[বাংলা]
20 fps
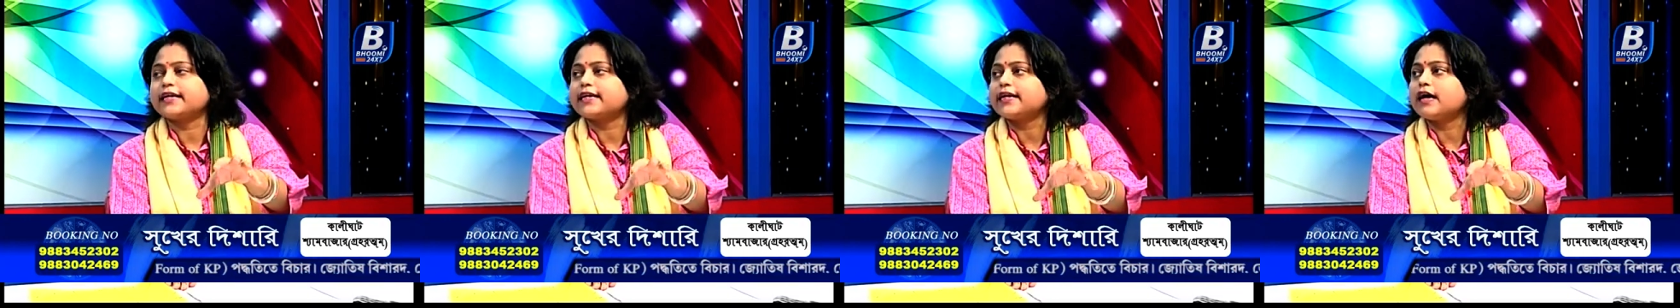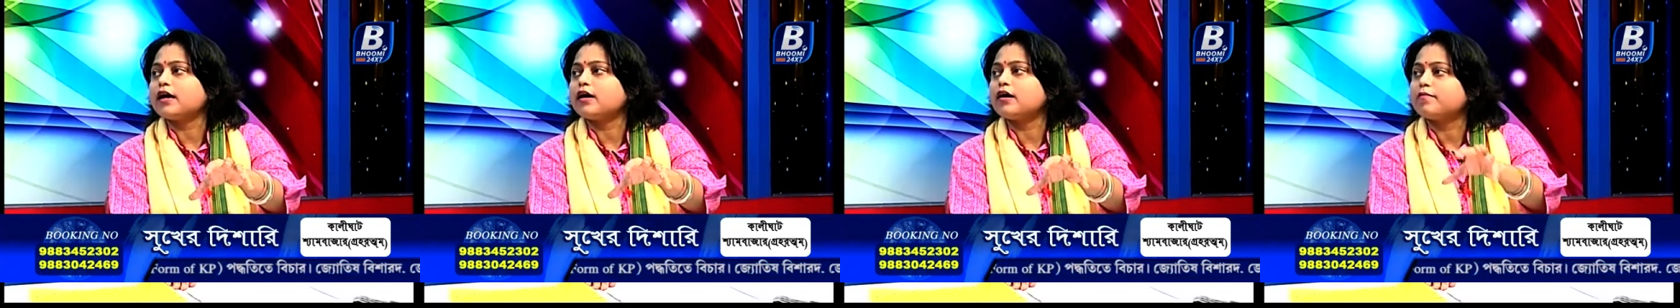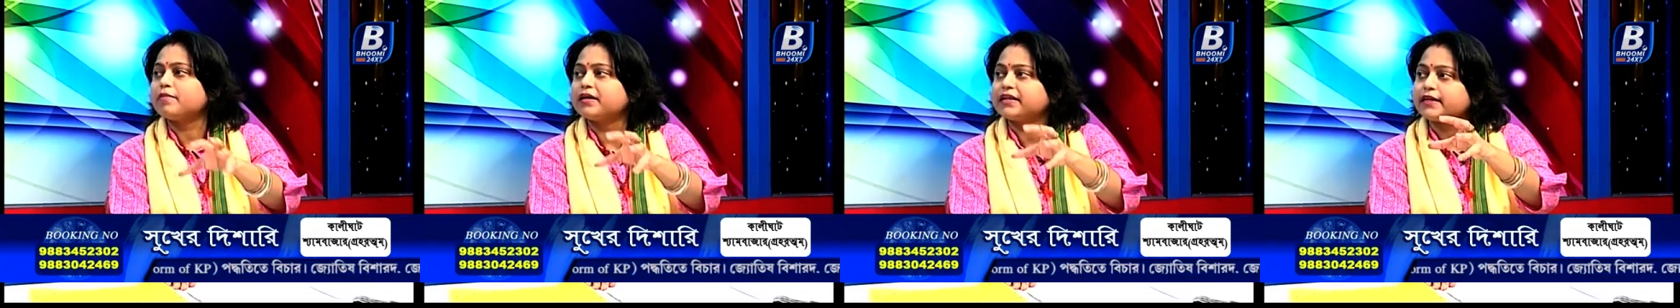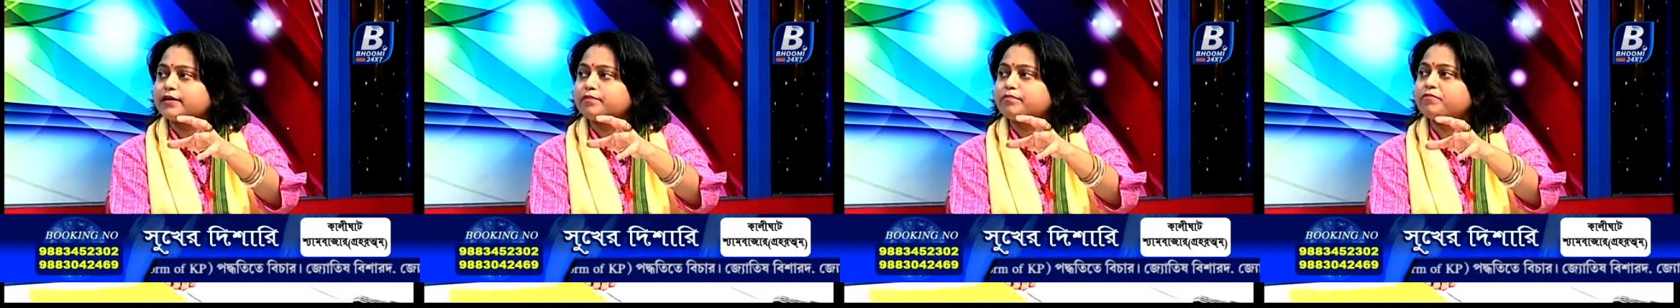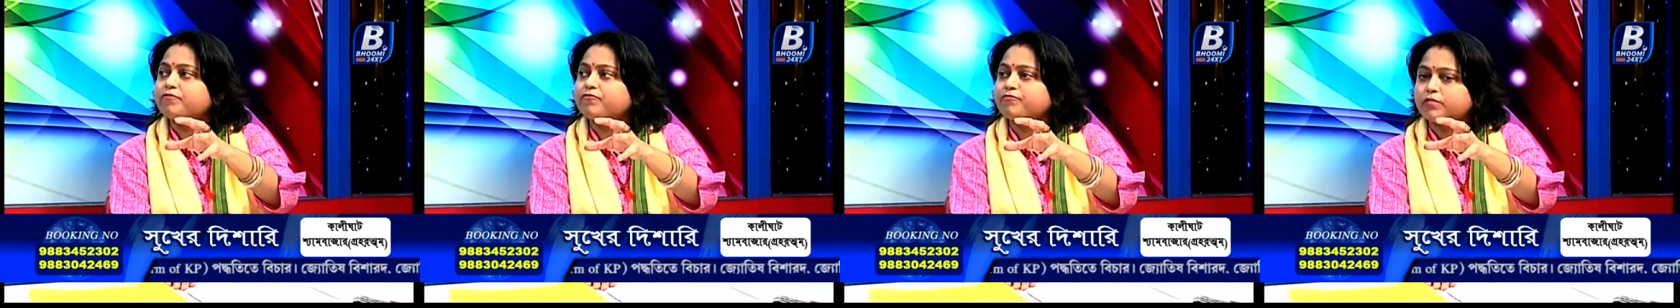এটা আমাদের
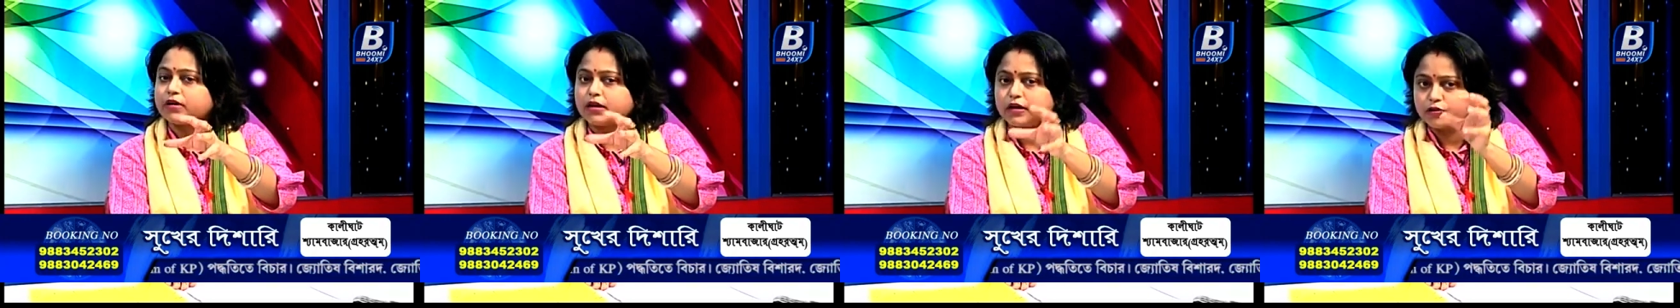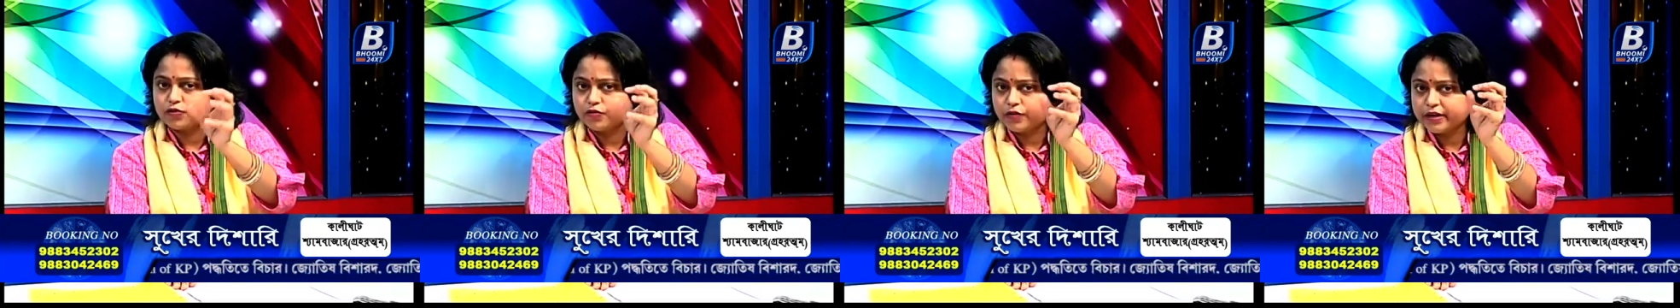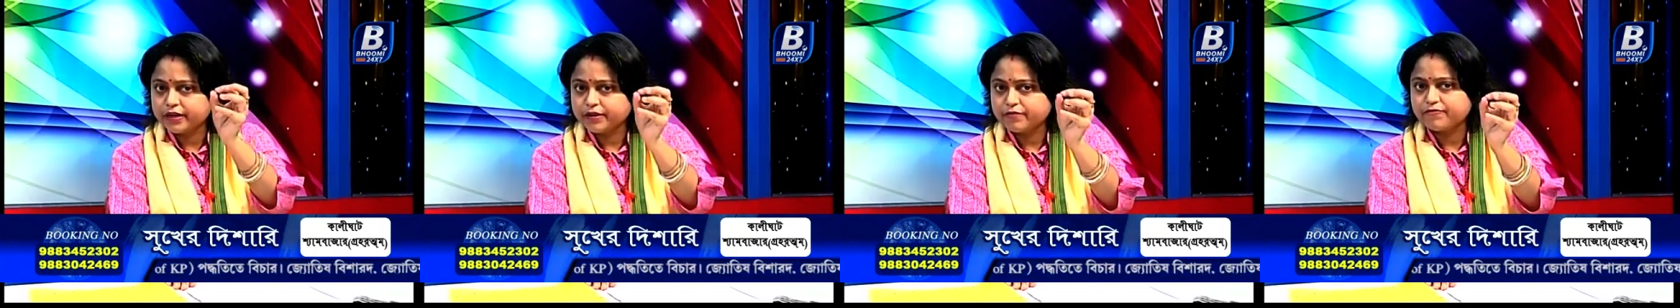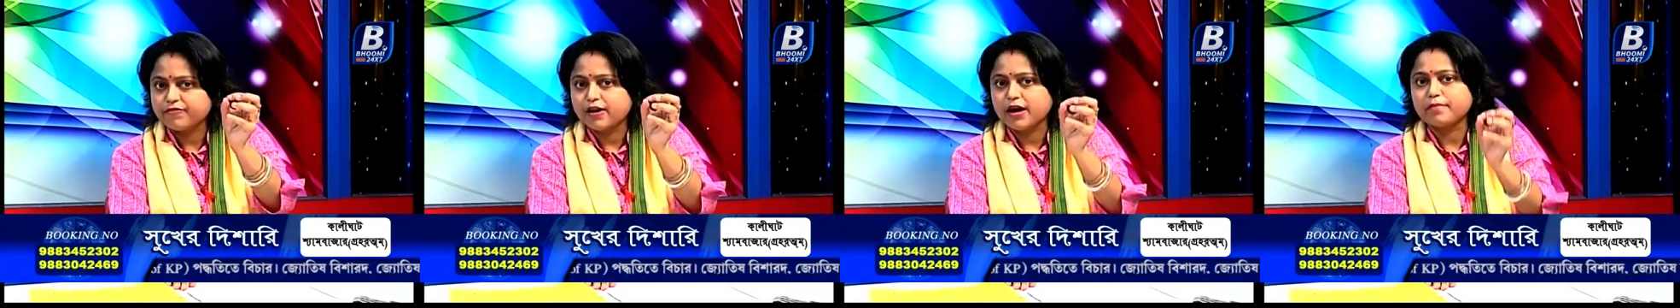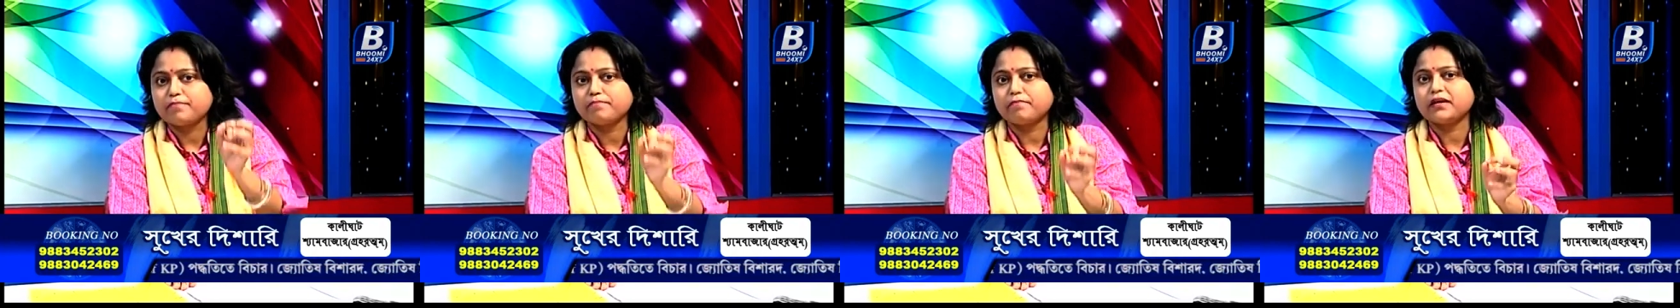টোয়েন্টি
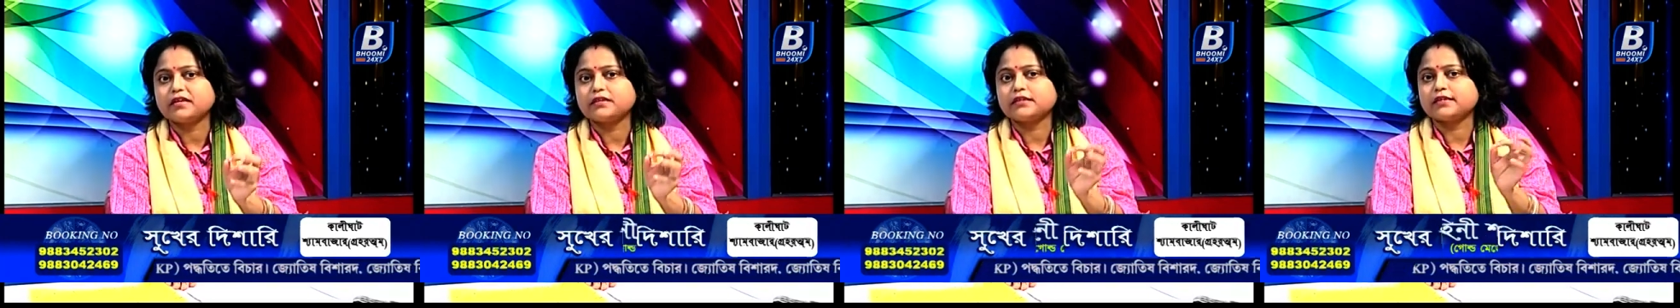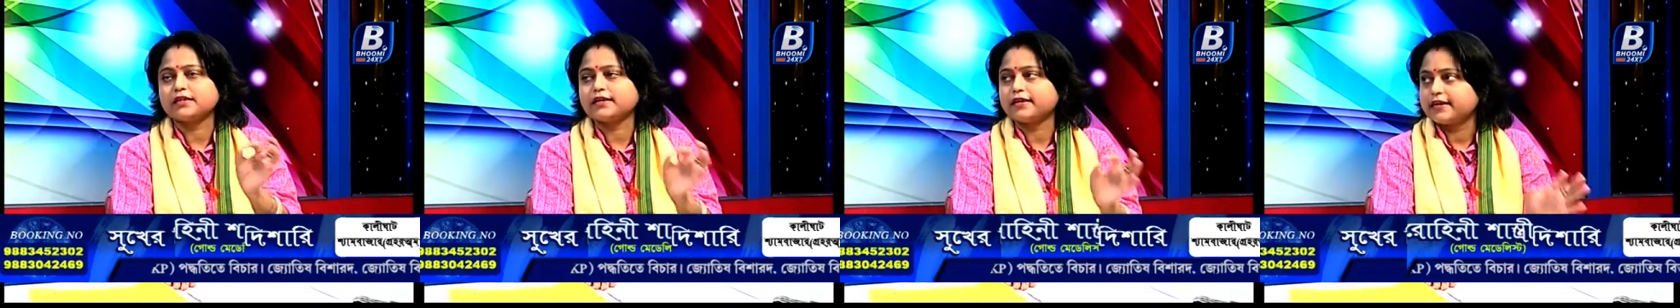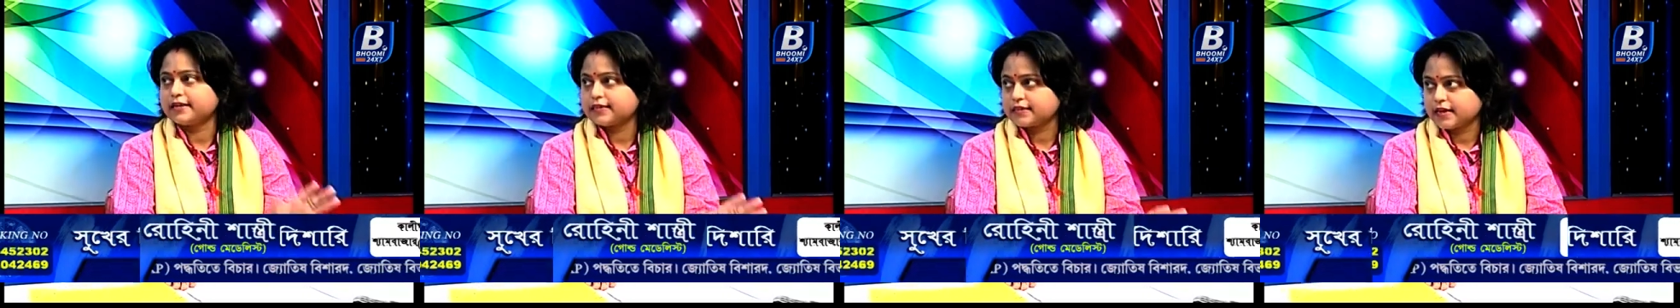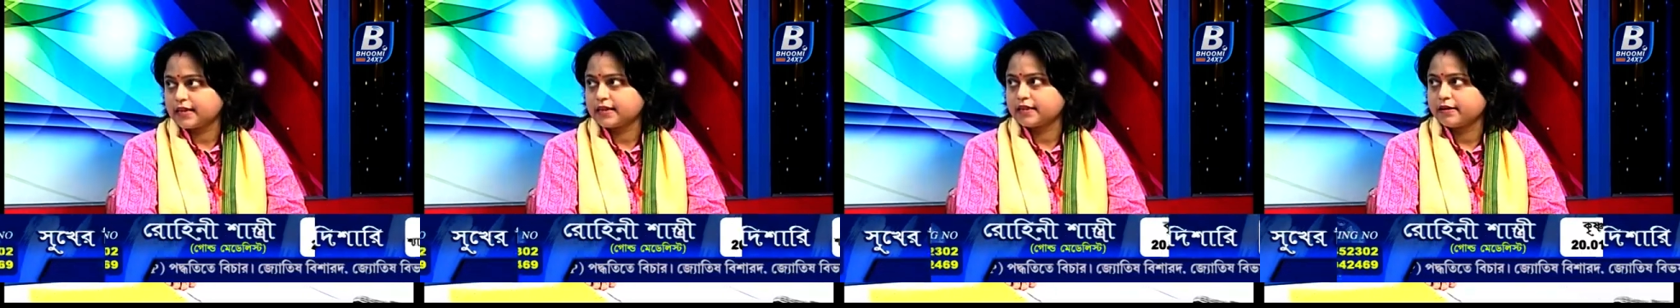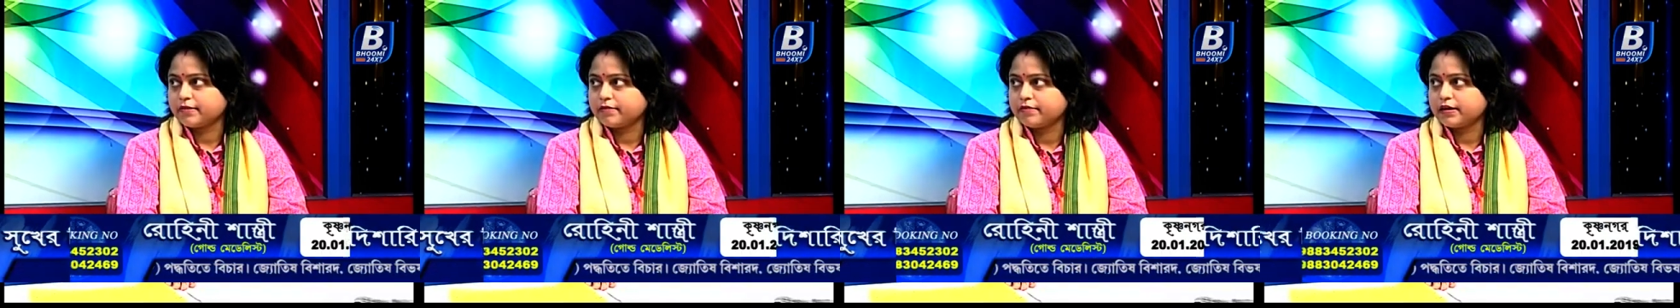ফাইভ পার্সেন্ট
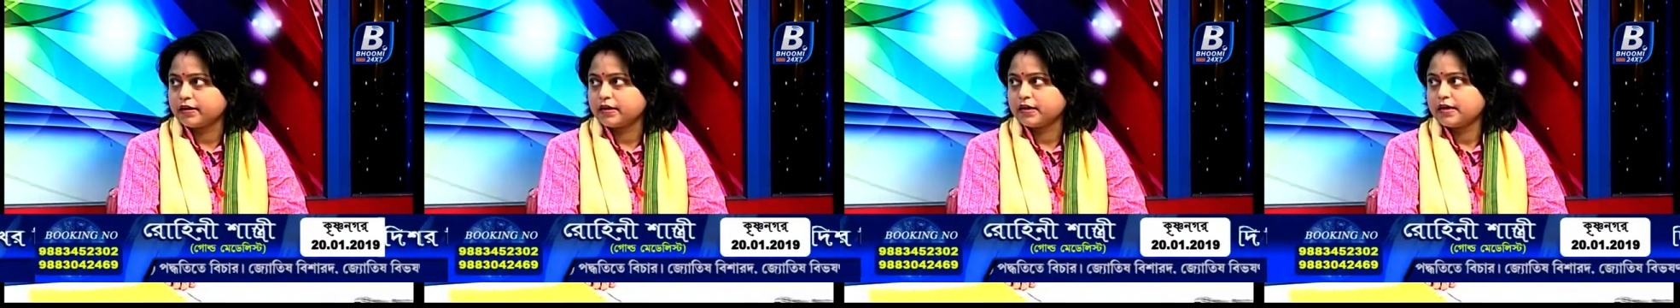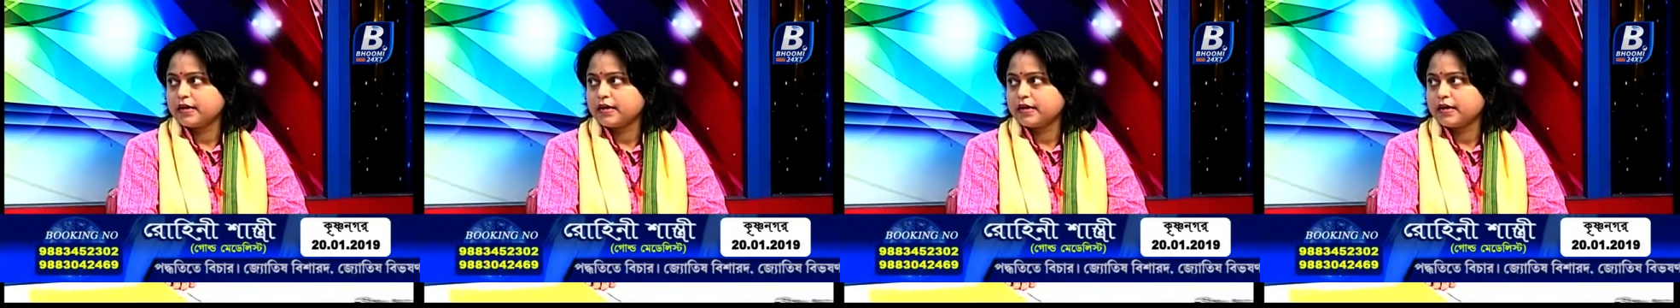রেজাল্ট দেবে